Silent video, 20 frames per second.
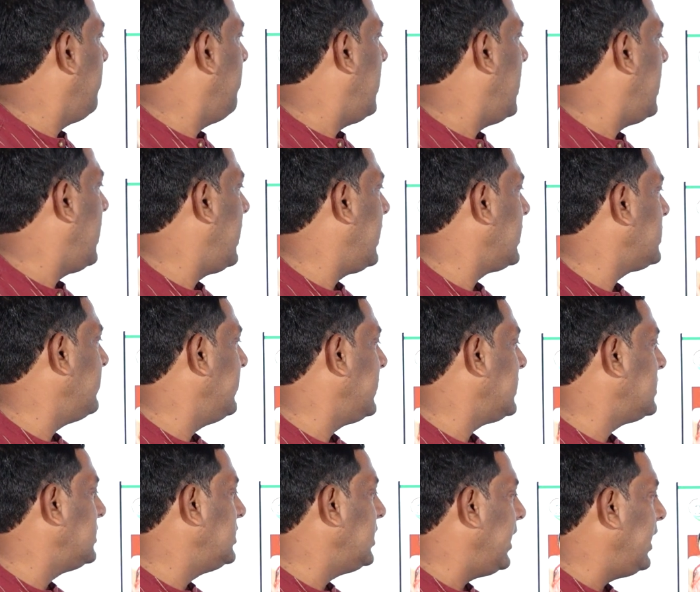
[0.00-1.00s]
మహాలక్ష్మి
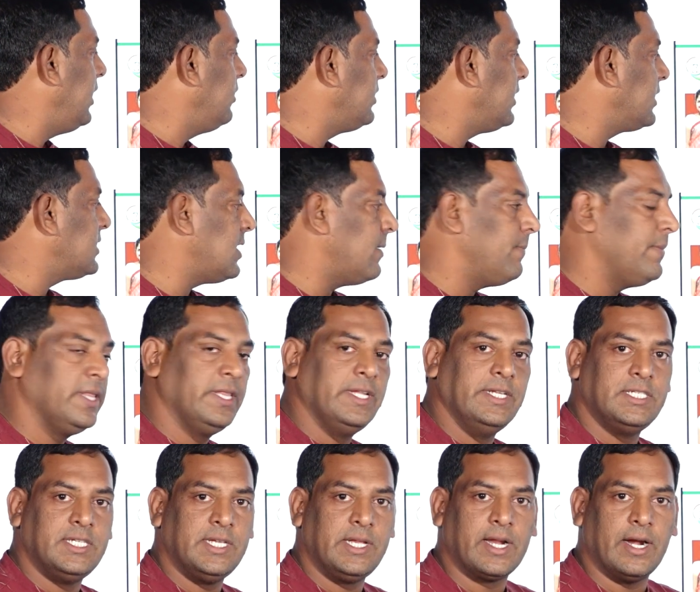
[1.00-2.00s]
చేయూతకు
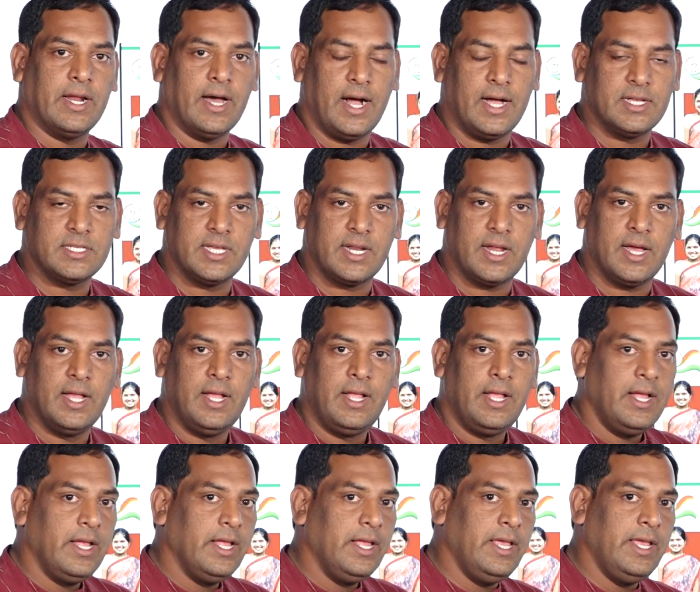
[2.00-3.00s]
సంబంధించి ఇక్కడ ఆసరా
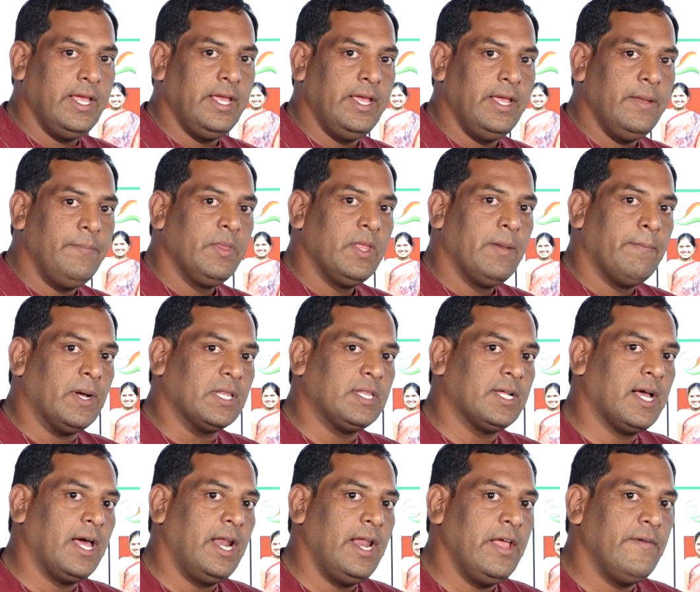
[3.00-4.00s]
ఈ
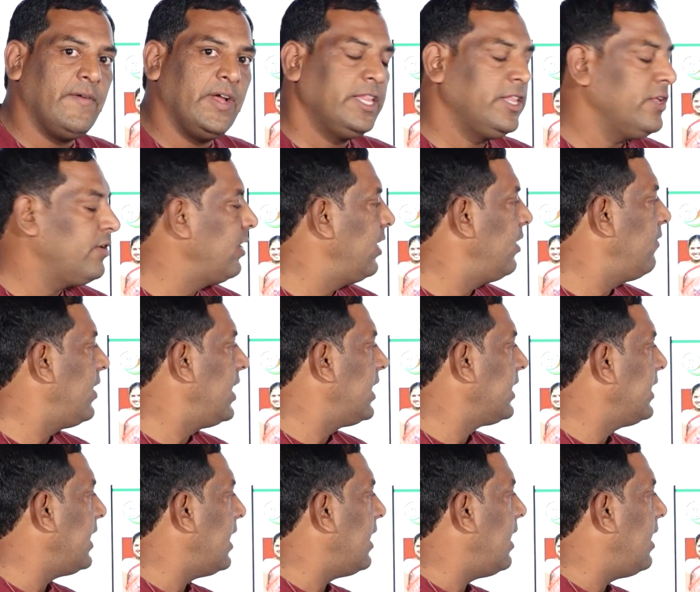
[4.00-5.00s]
పథకాలు ఏవైతే ఉన్నాయో
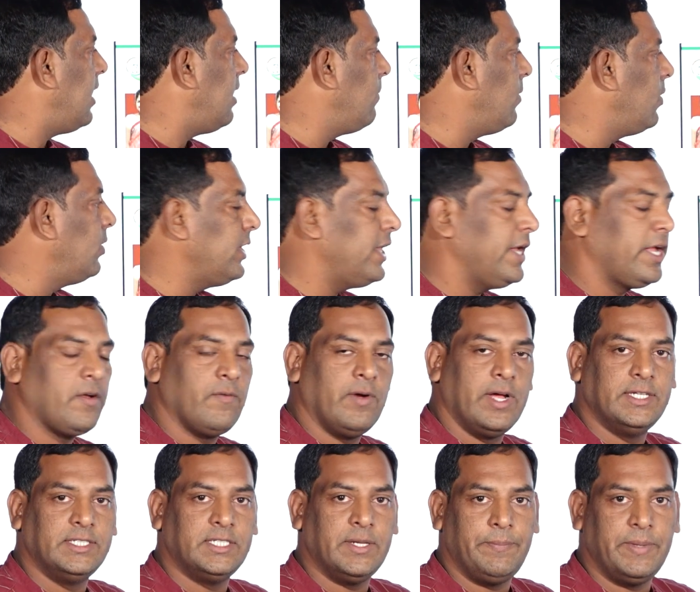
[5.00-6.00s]
వాటికి అమౌంట్ ఎక్కువ
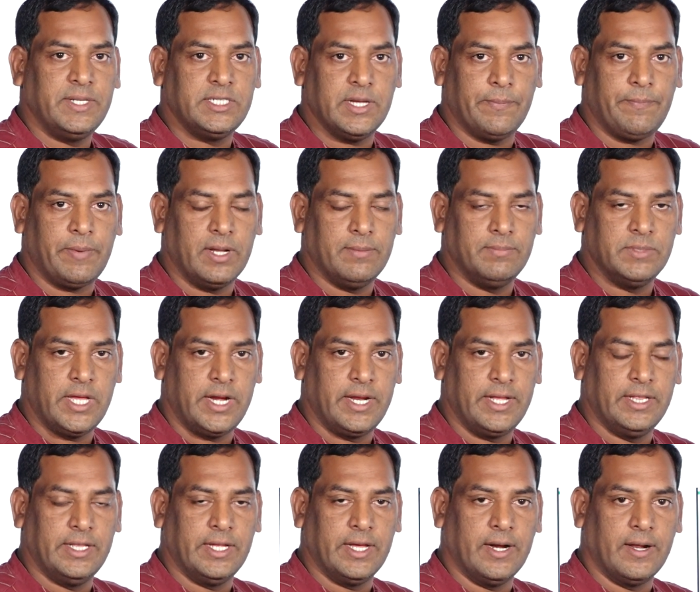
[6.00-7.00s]
అని చెప్పి చెప్పడం
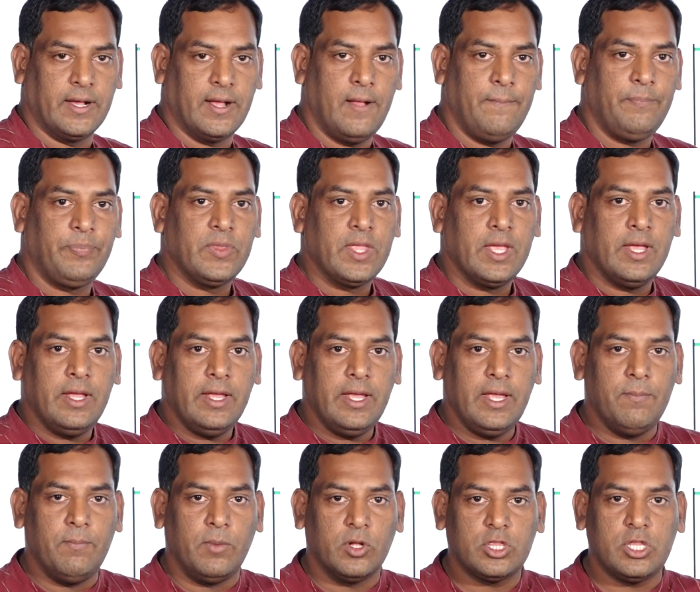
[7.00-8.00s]
జరిగింది కనుక
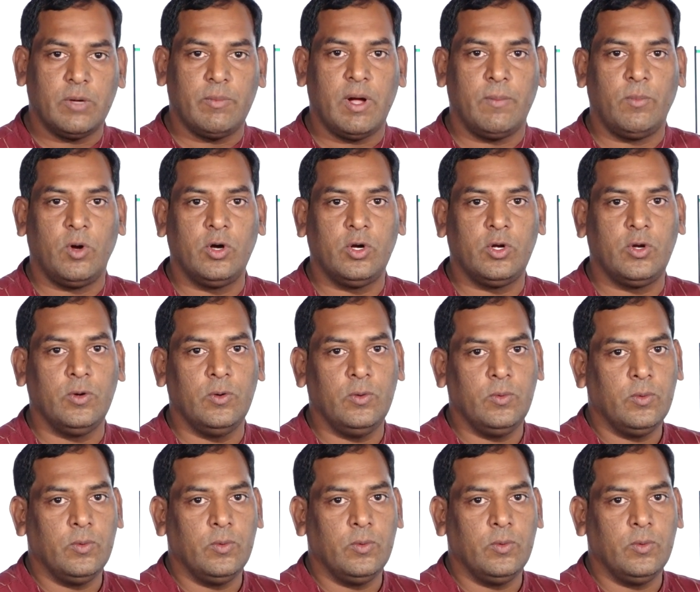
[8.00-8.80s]
ఈ మొత్తం అమౌంట్